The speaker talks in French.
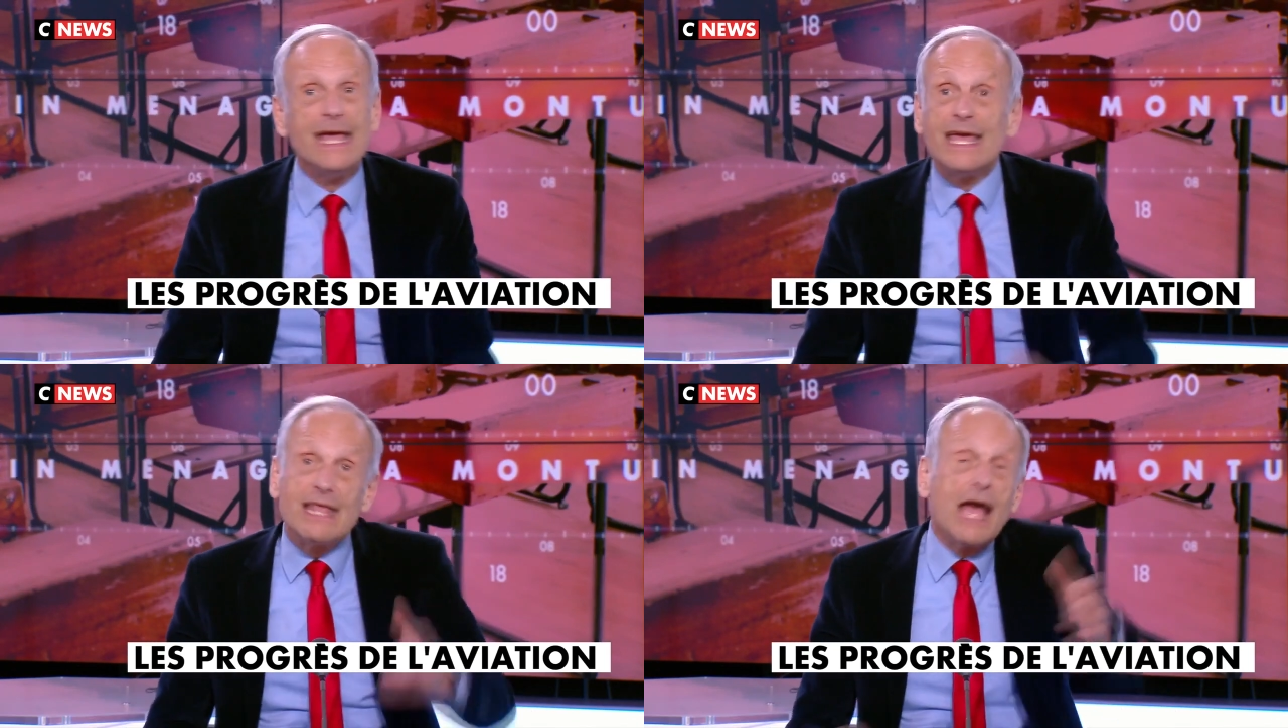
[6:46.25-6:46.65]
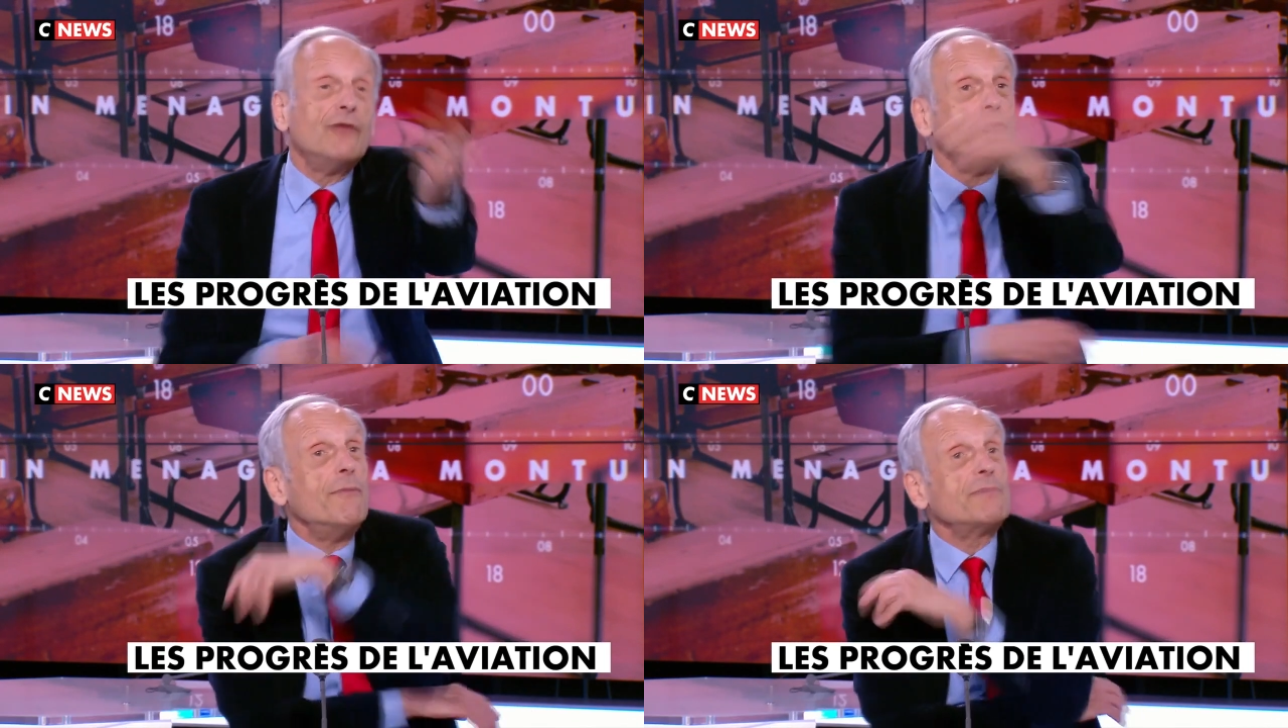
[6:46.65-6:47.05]
Et il y a
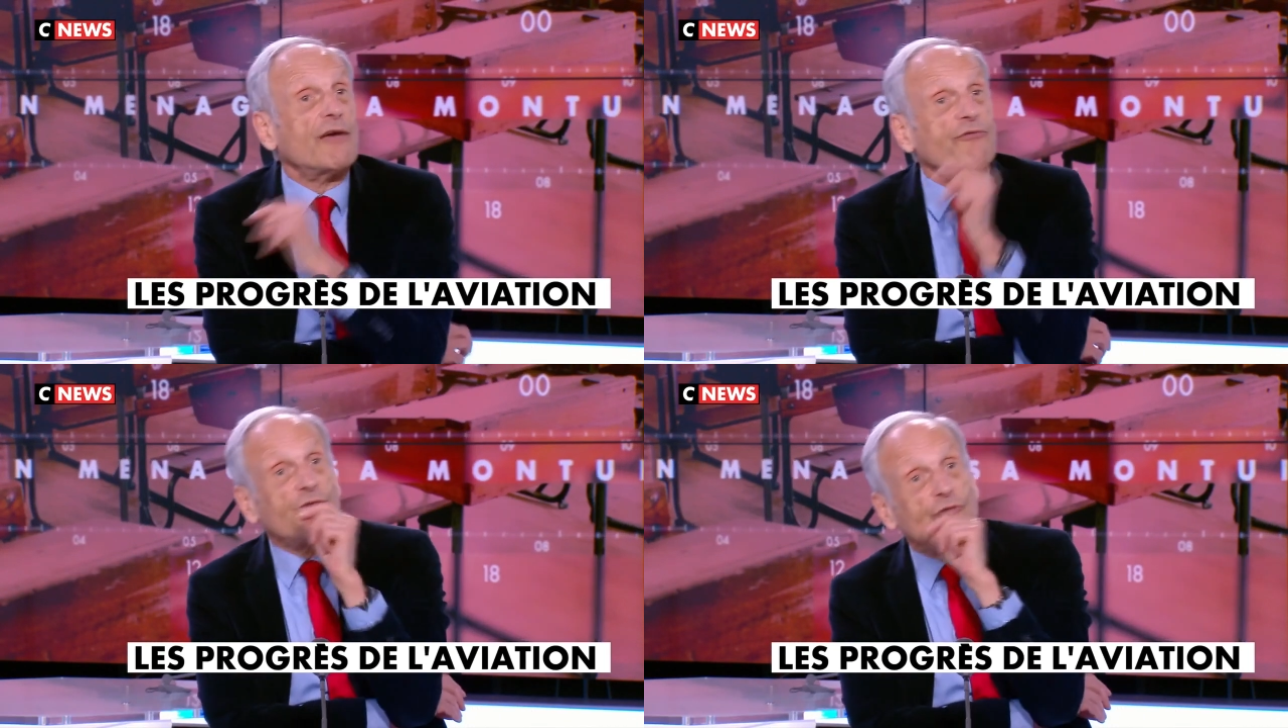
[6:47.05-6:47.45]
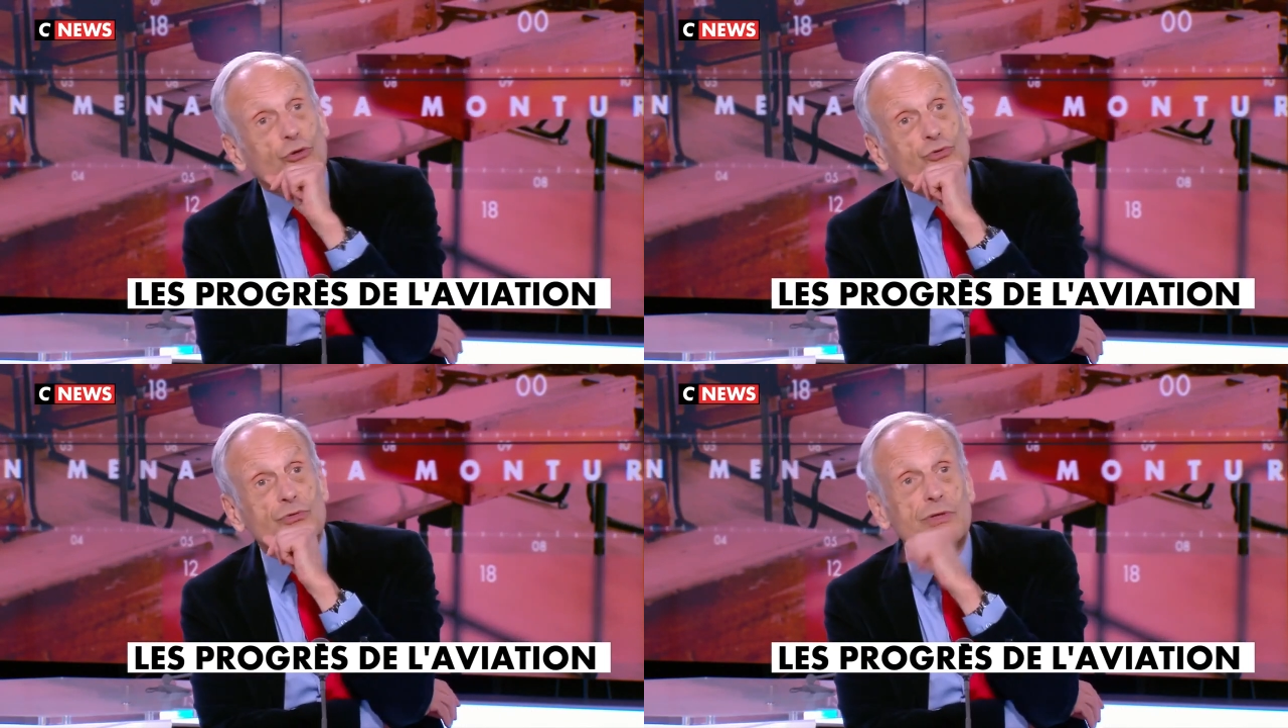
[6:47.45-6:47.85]
un homme qui a fait
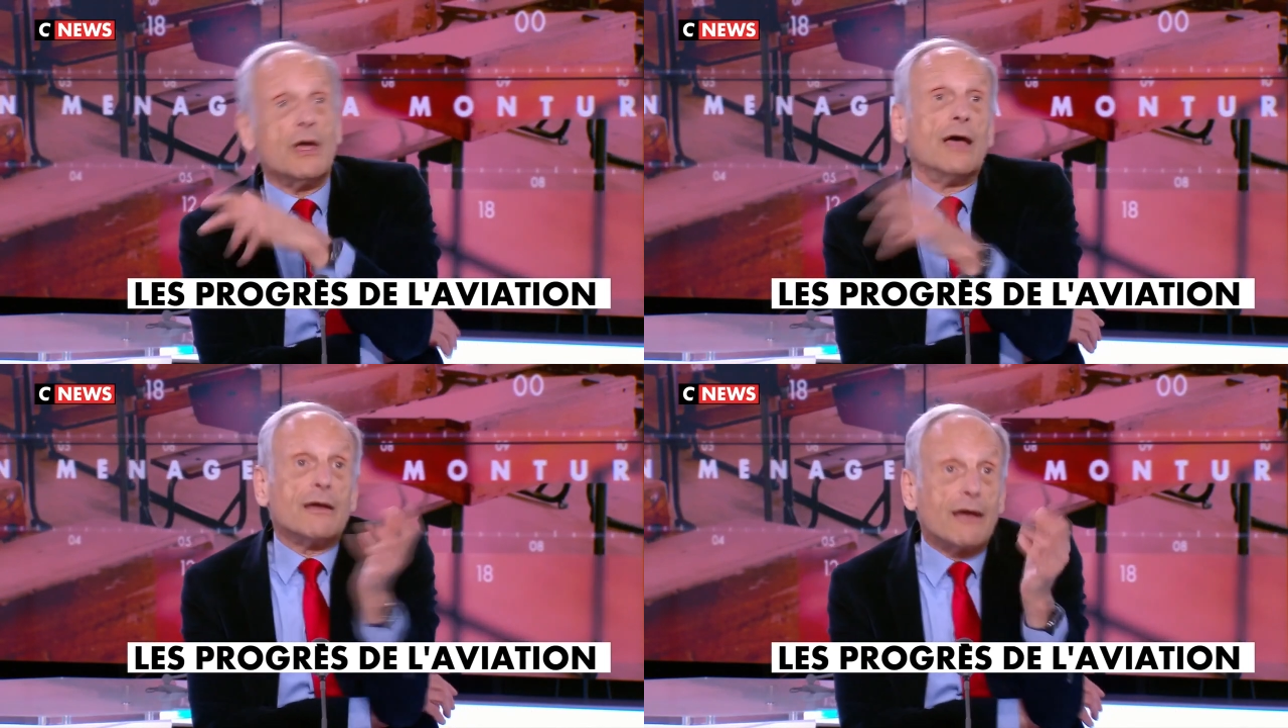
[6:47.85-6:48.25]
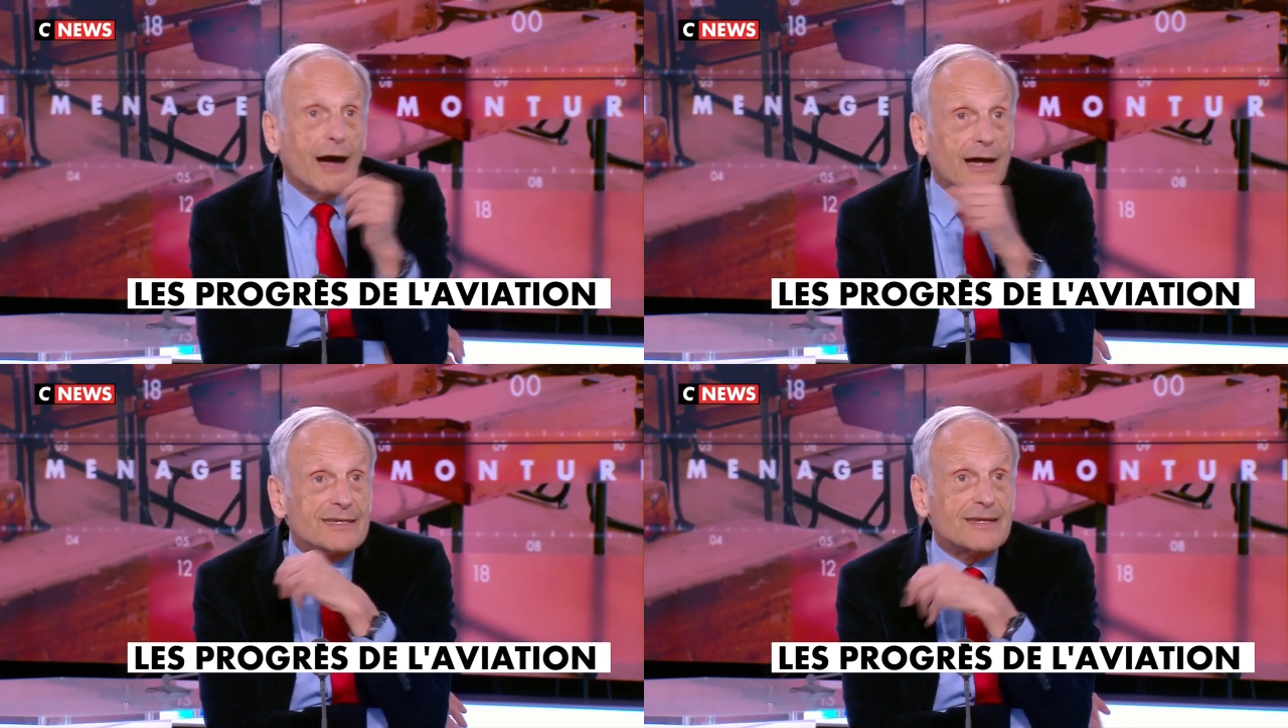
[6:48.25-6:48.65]
fortune
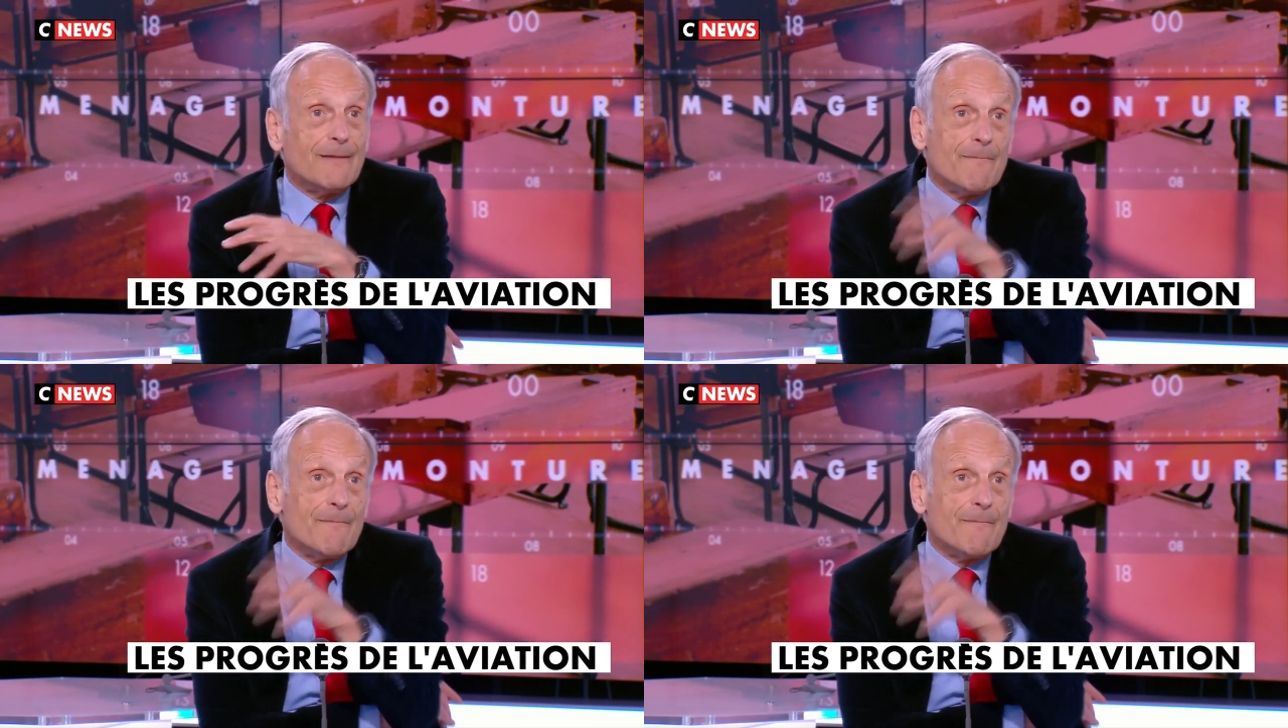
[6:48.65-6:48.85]
grâce